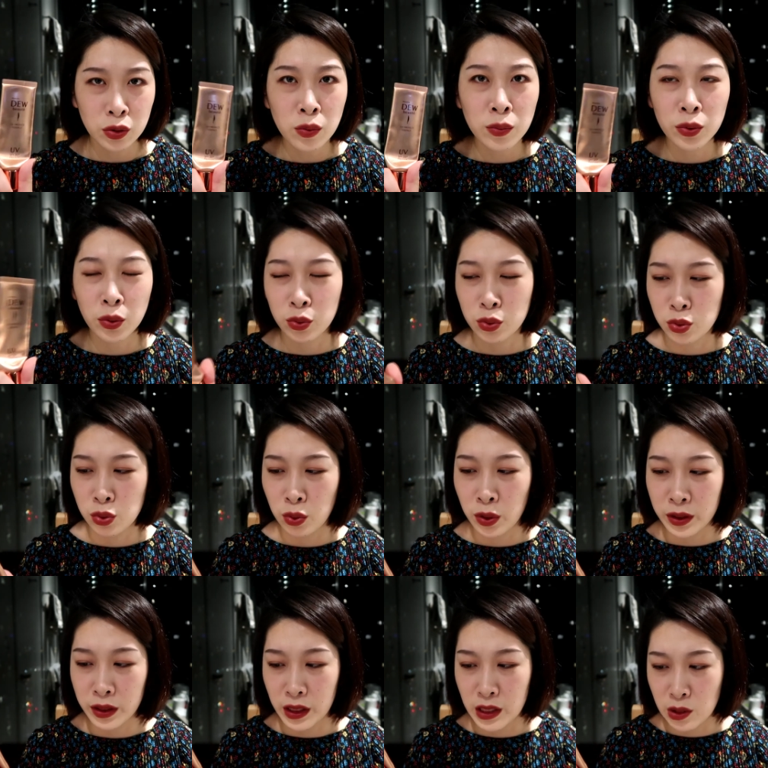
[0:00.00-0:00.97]
动不动就
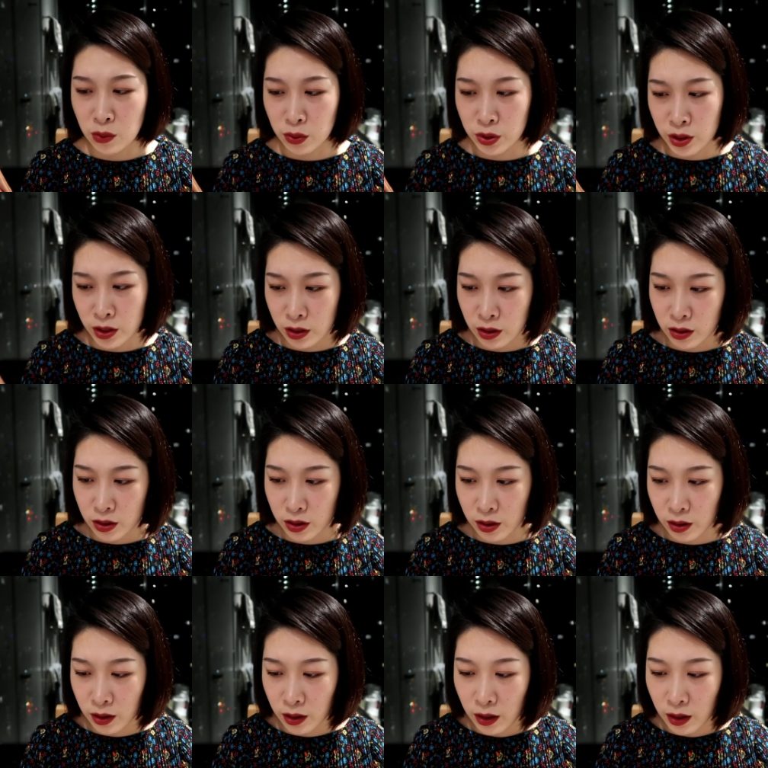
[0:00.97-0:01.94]
搓泥，我真的是，